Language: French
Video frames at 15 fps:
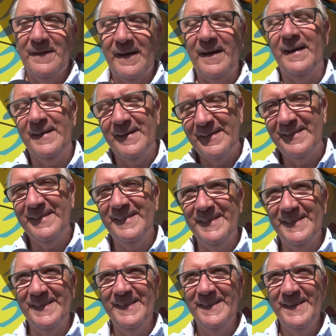eh,
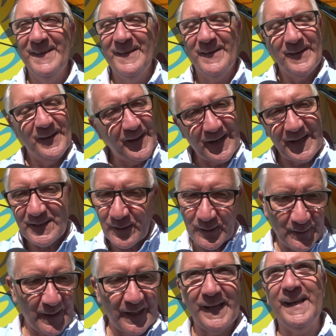Il reste
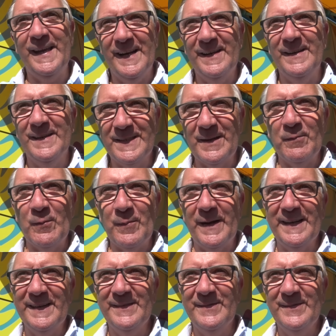tranquille, c'est moment.